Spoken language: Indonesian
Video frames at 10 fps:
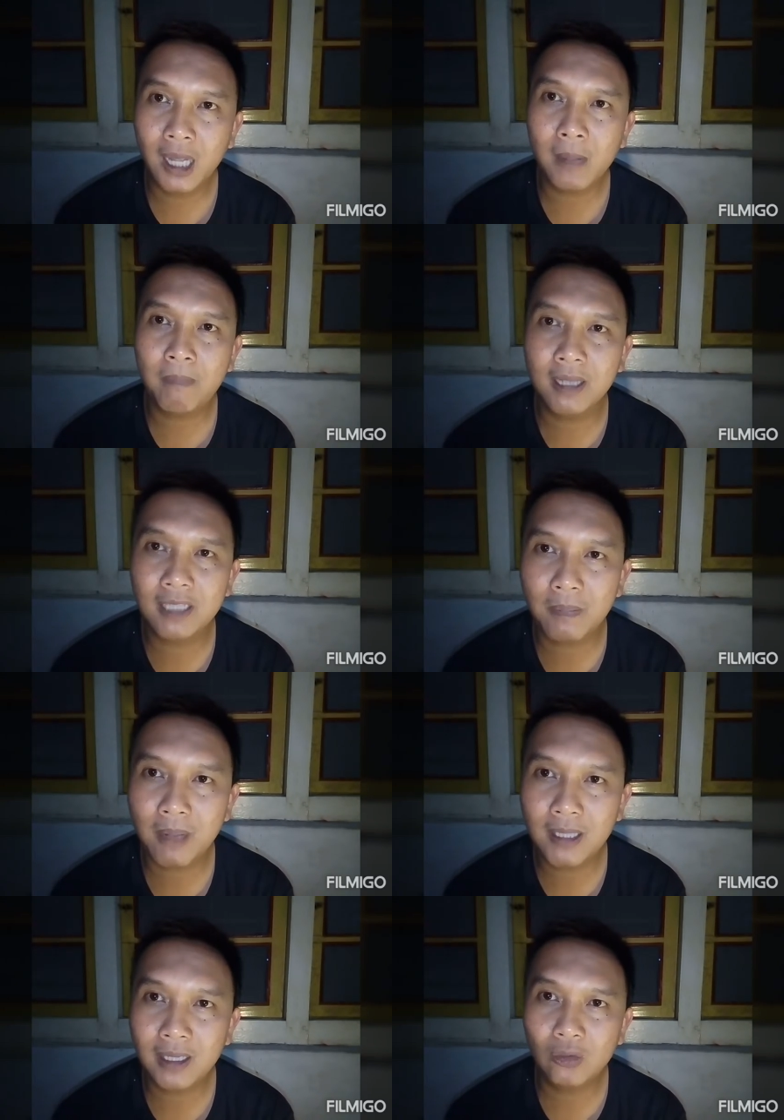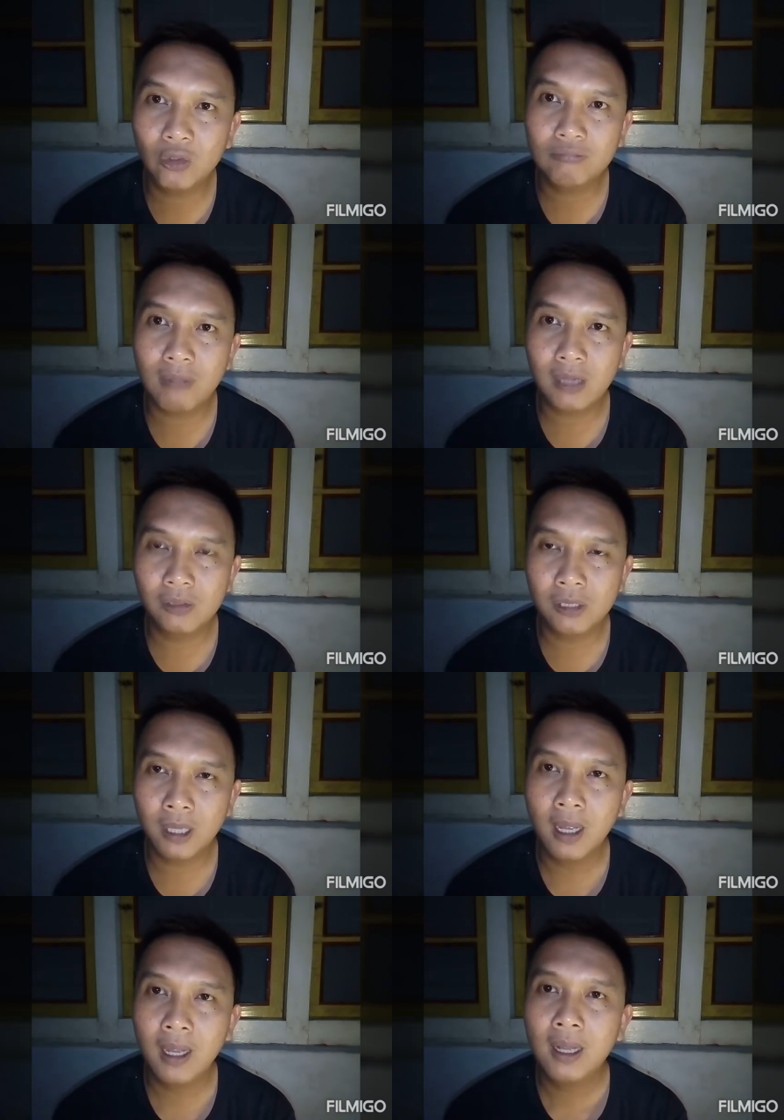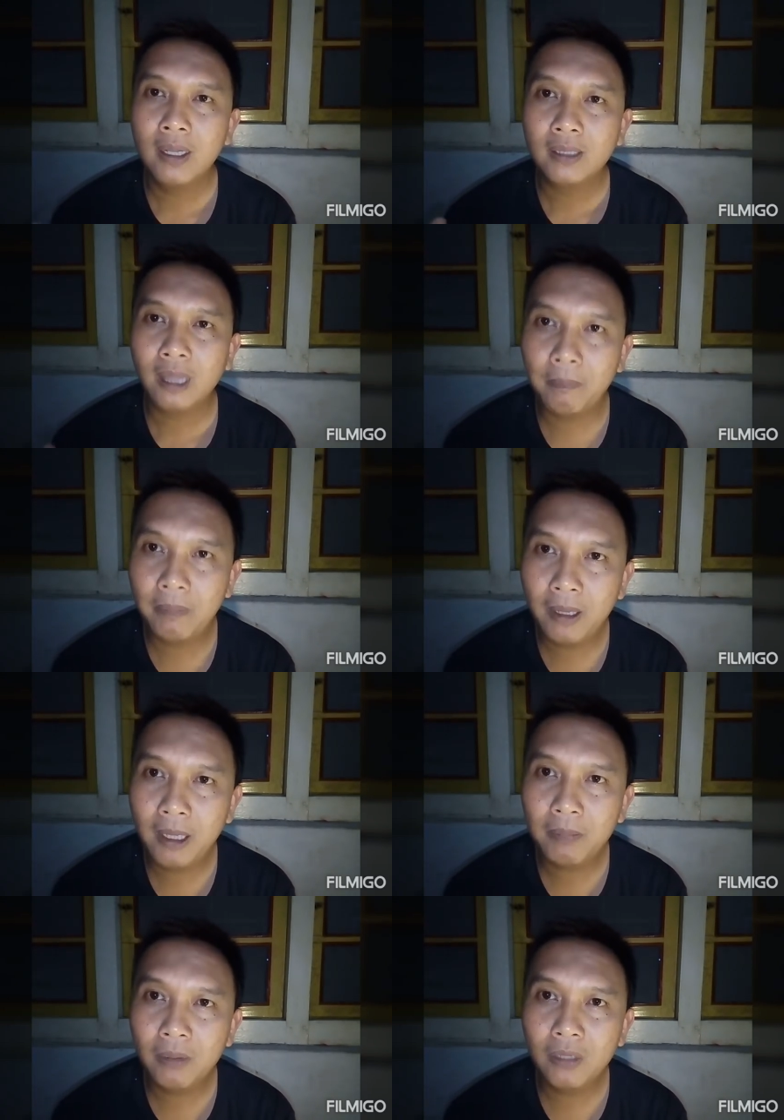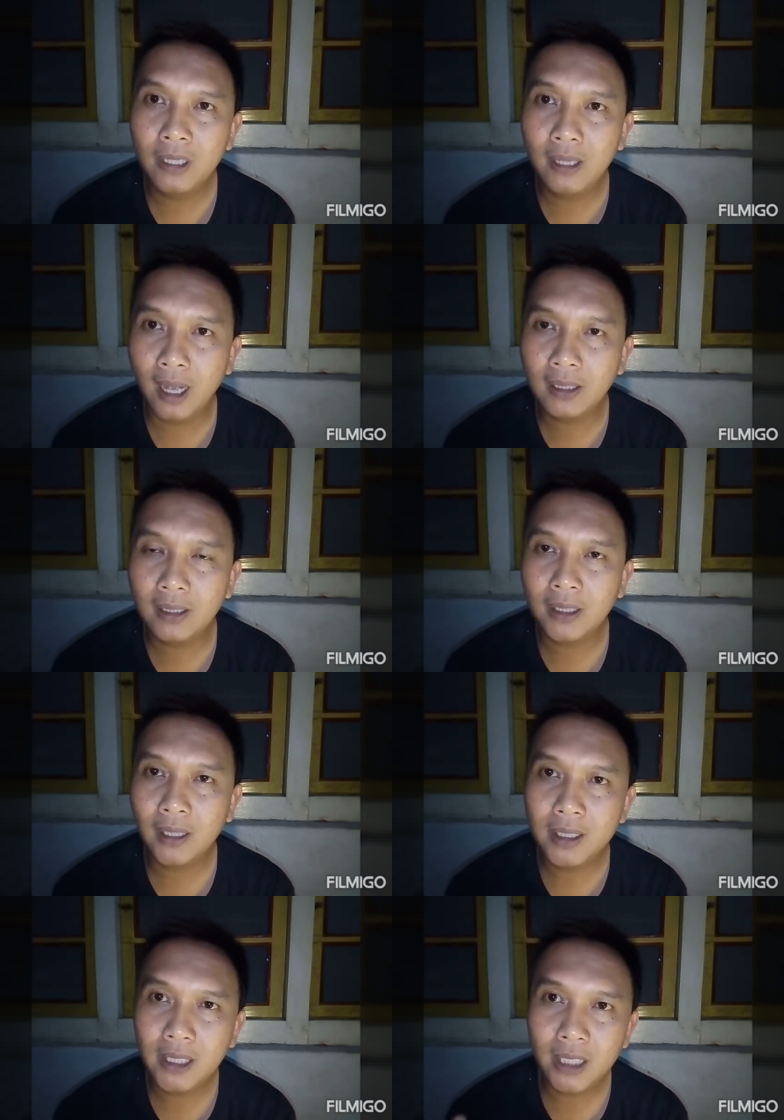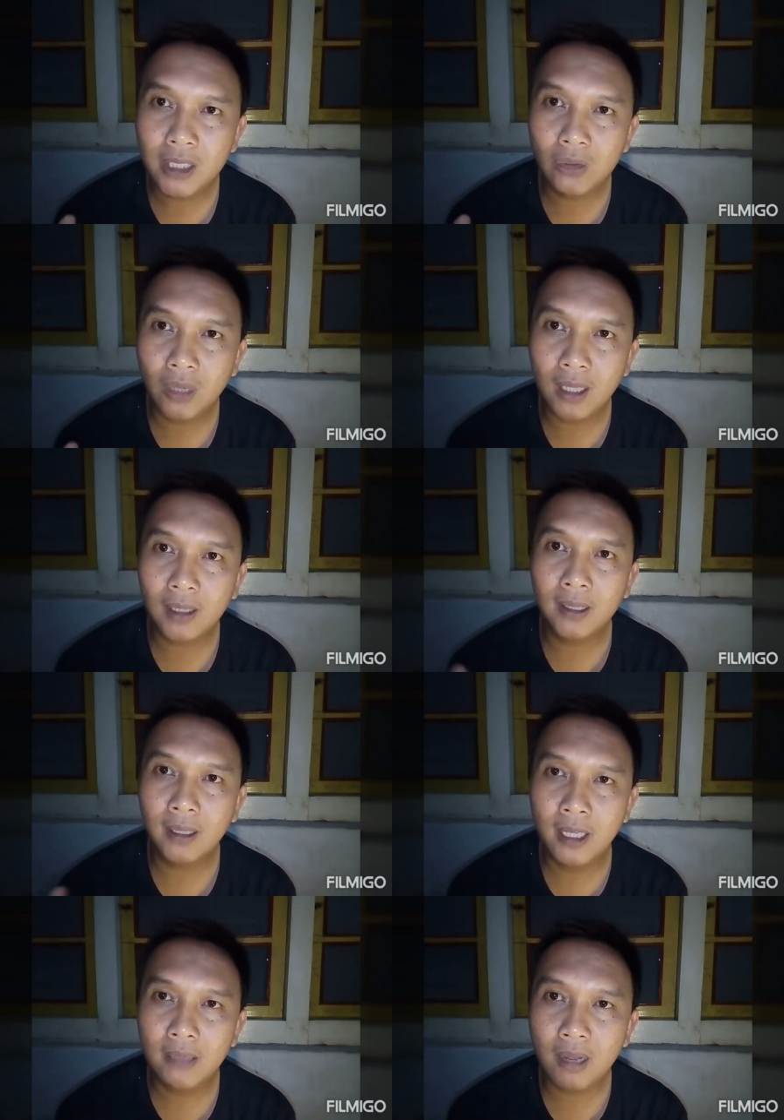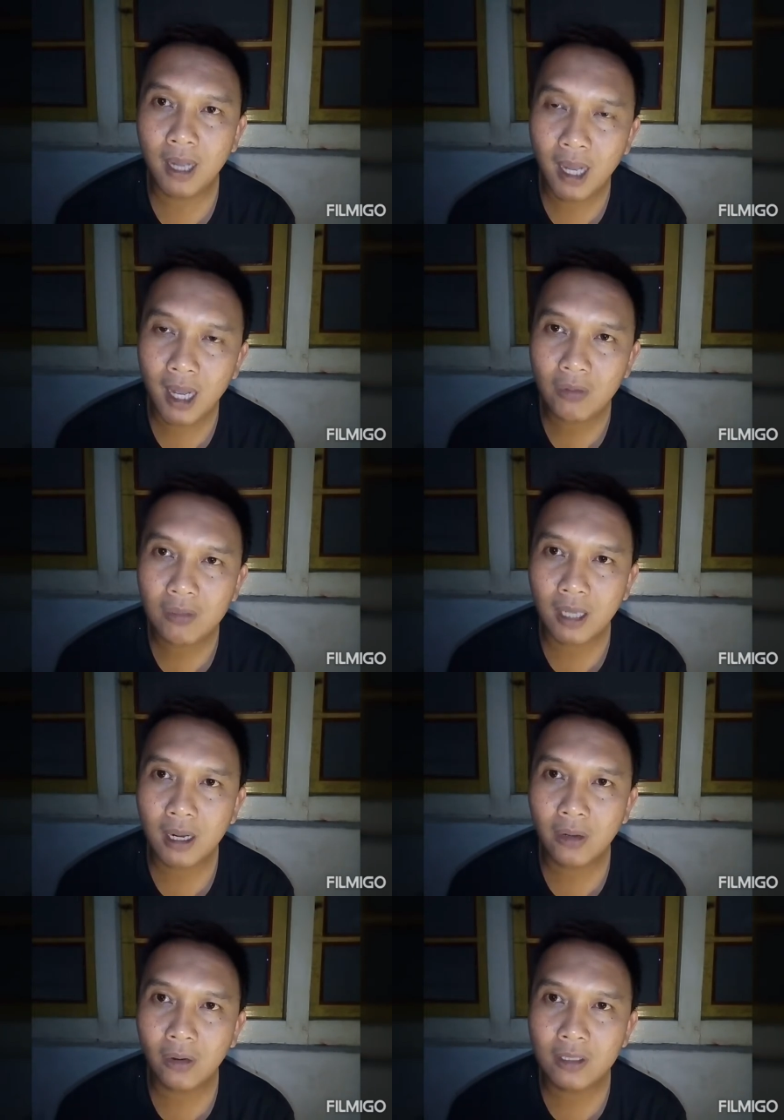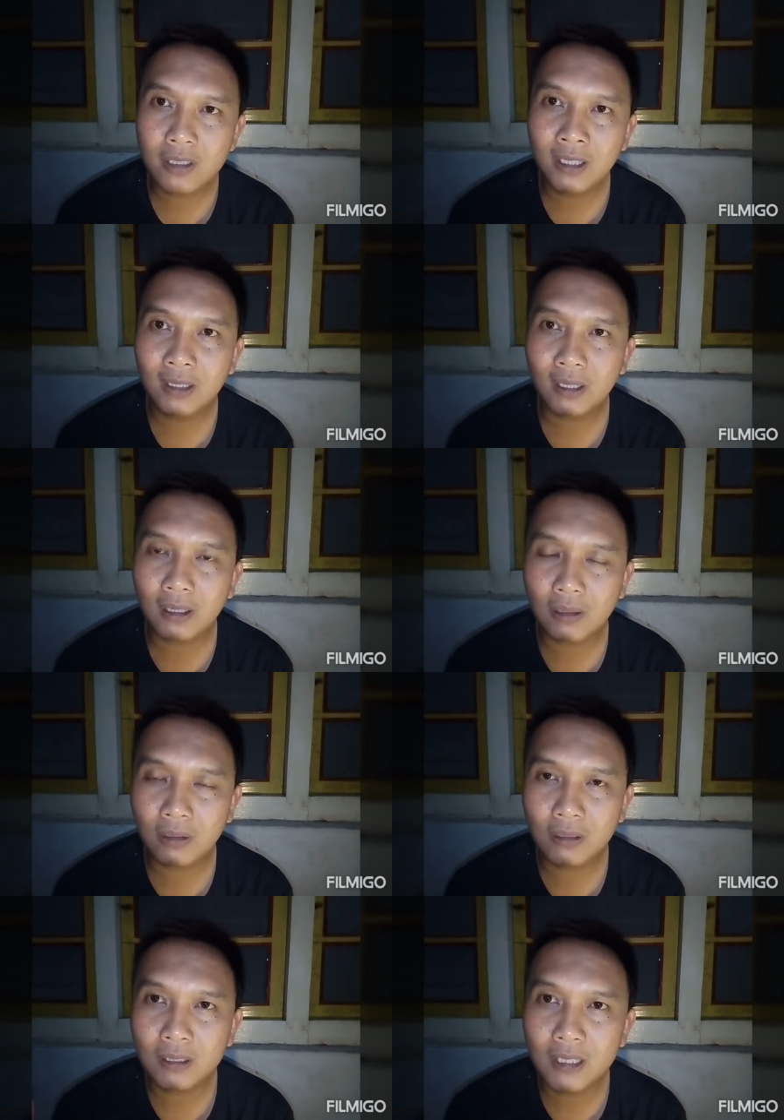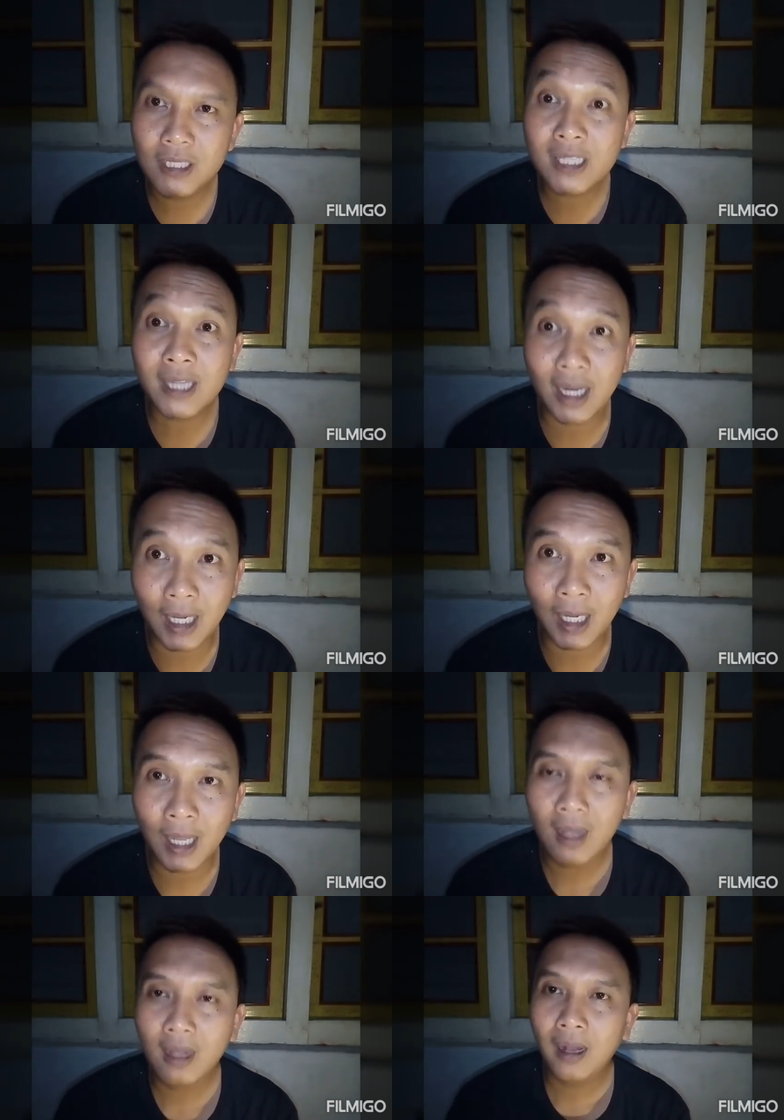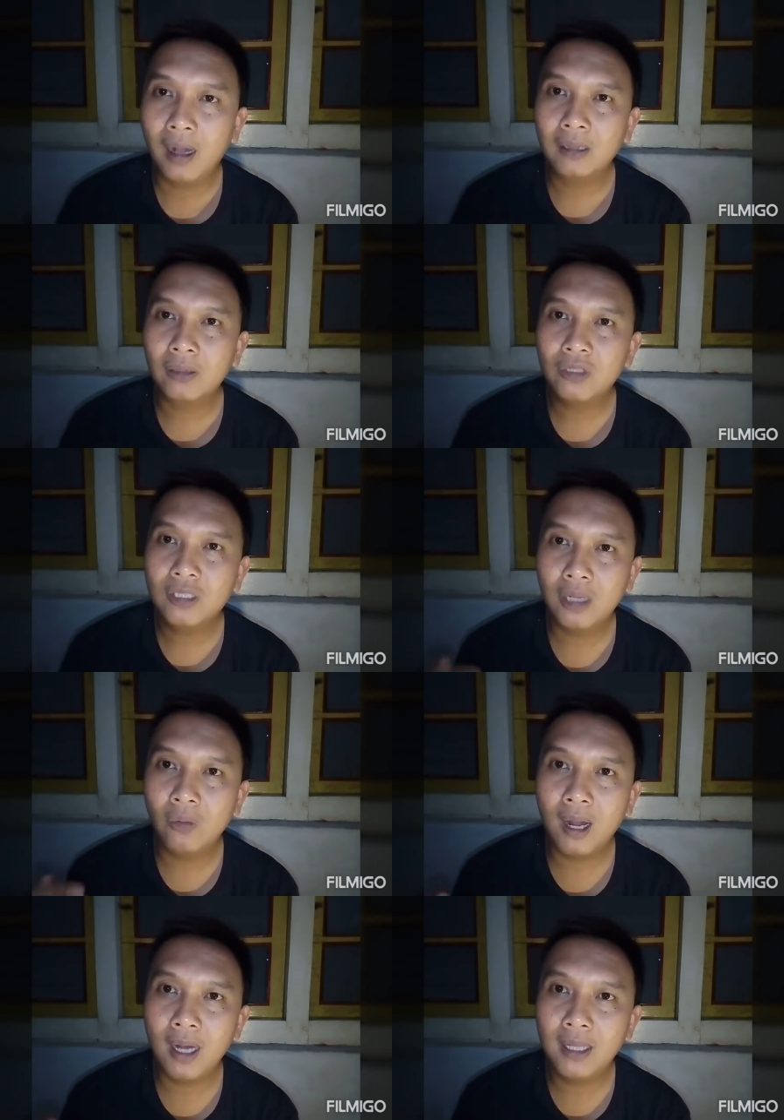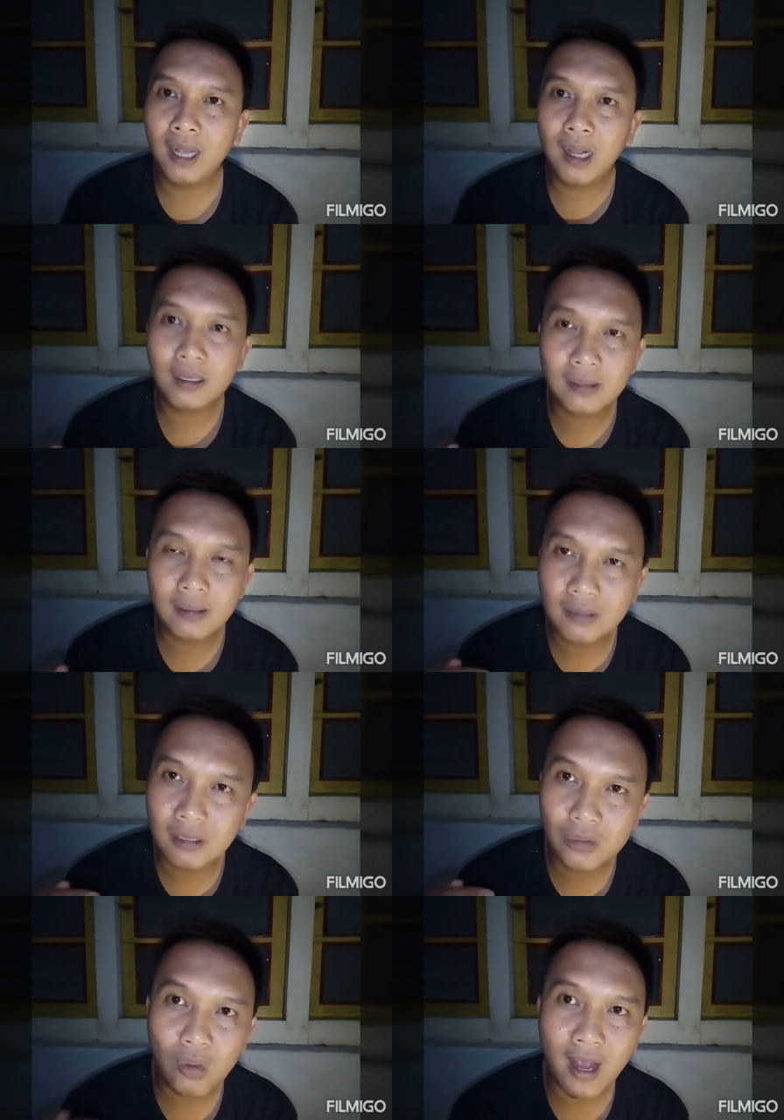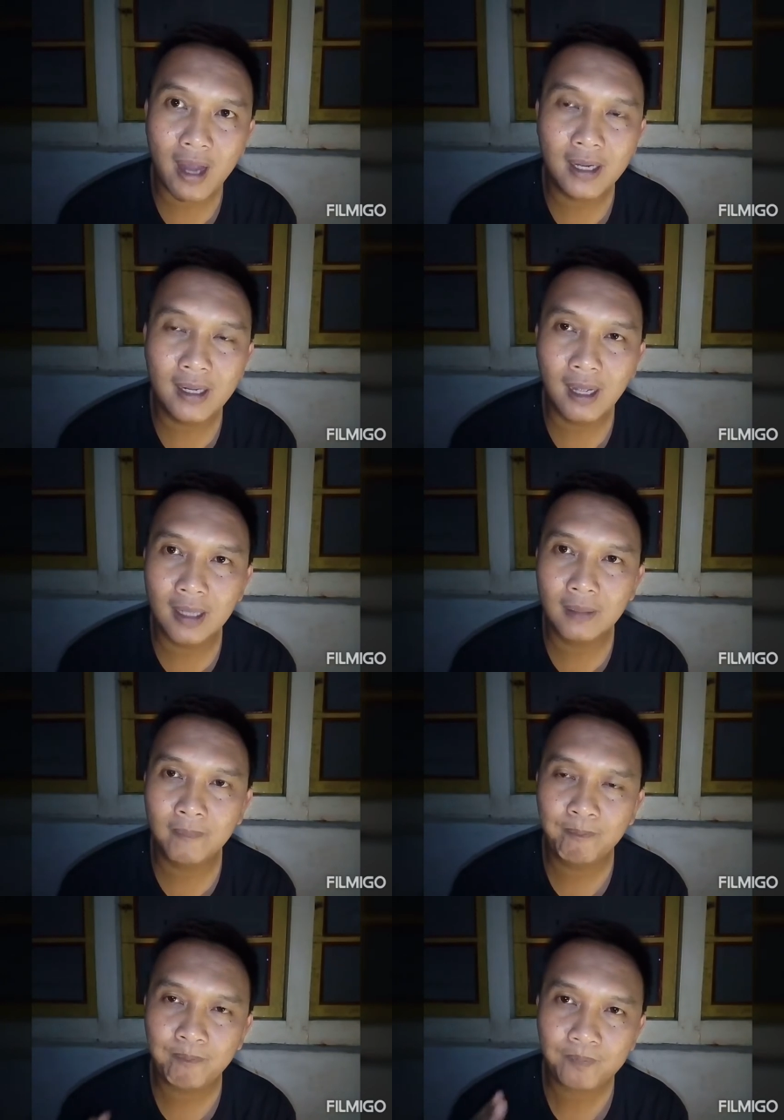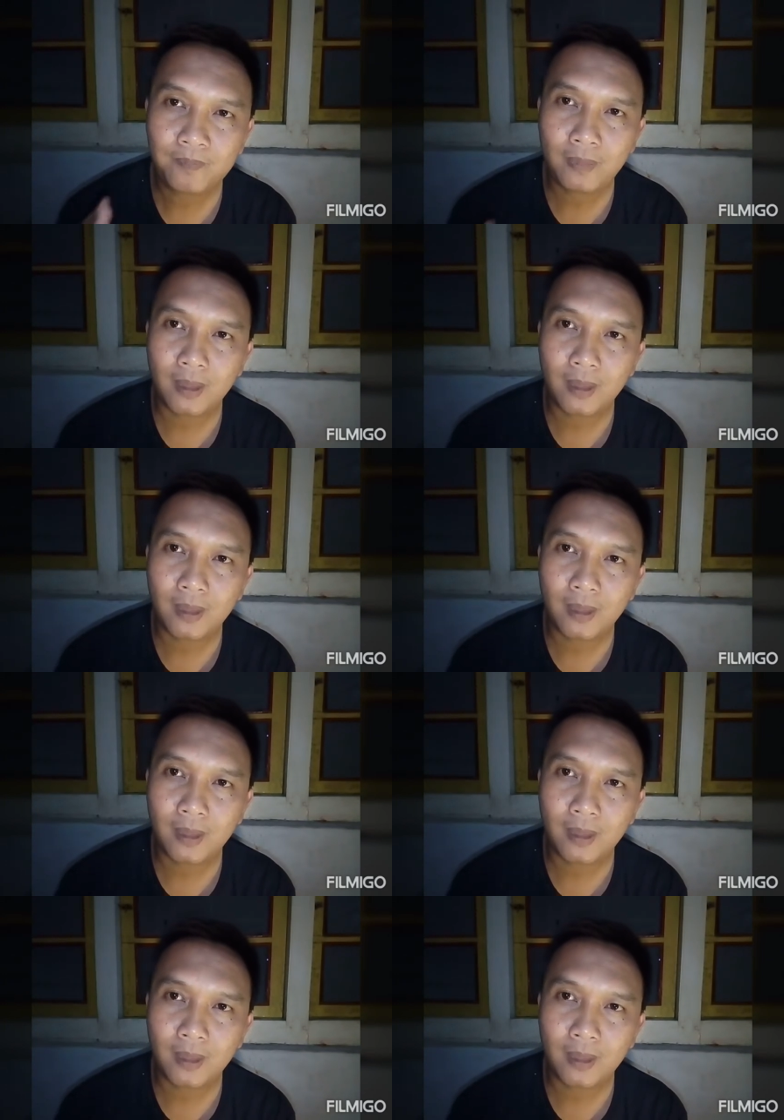Artinya pangsa pasarnya cukup bagus. Tapi perlu diingat ketika kita jualan keliling maka harus ada konsisten atau jadwal yang sesuai dengan